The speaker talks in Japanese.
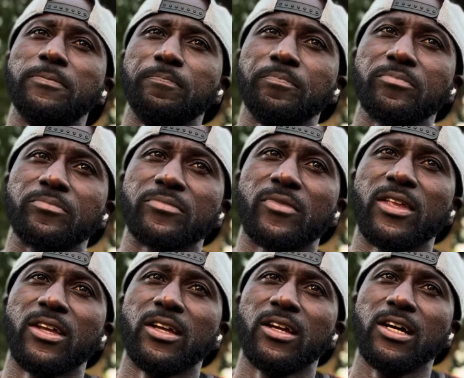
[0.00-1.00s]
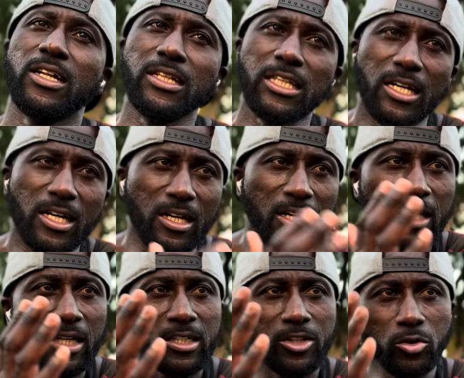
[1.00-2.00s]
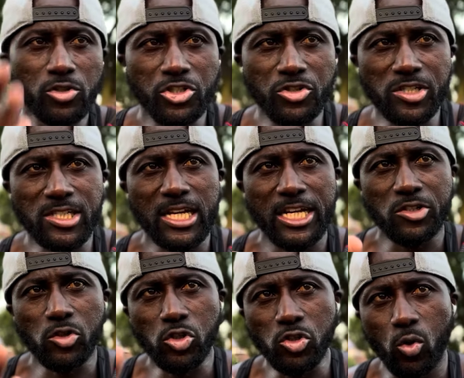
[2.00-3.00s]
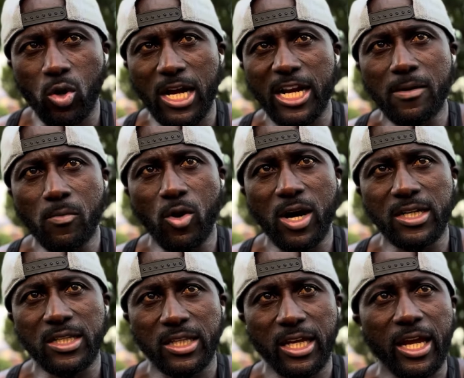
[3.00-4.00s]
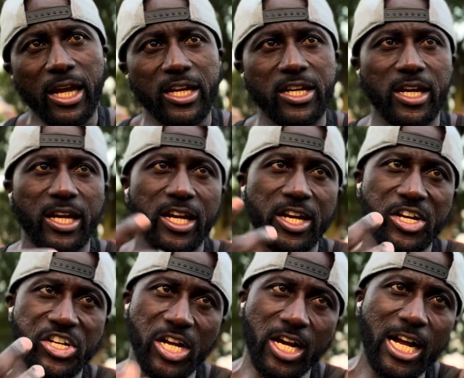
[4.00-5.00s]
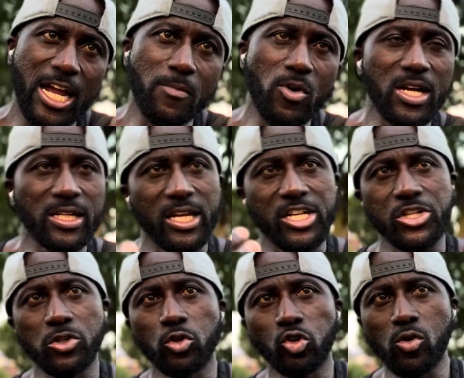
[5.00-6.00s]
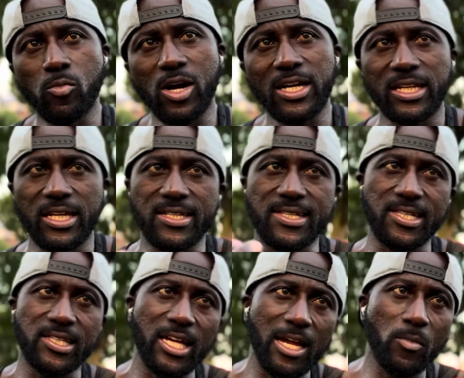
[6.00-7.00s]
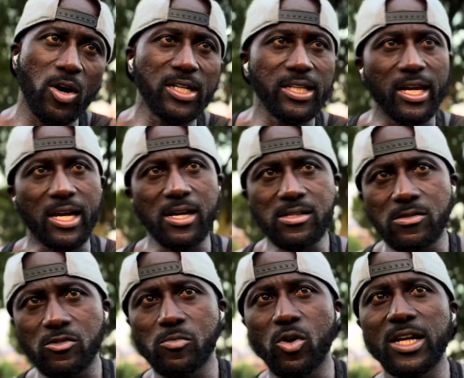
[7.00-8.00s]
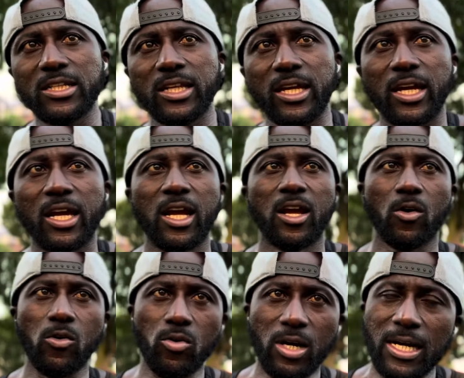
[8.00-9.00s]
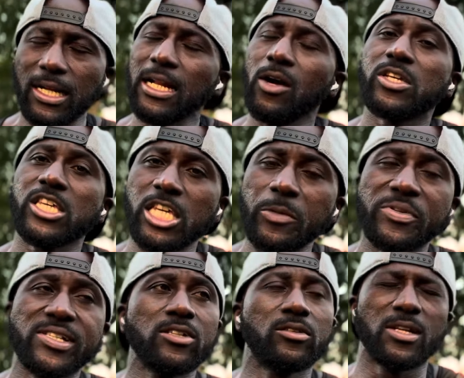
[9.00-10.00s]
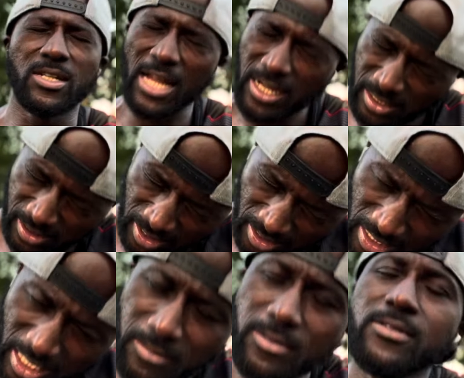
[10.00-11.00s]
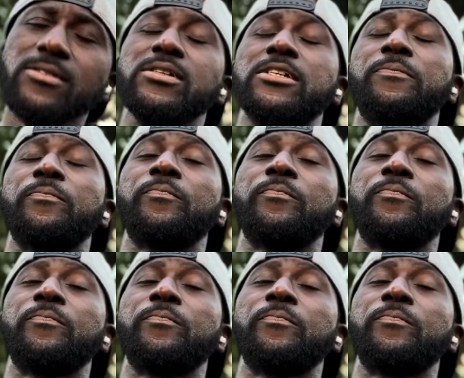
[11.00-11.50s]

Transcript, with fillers: うんあなたが40歳そこそこ金もあって、えー、社会もあって仕事もあって付き合いもあって家族もあってこの体をキープするってなかなかむずい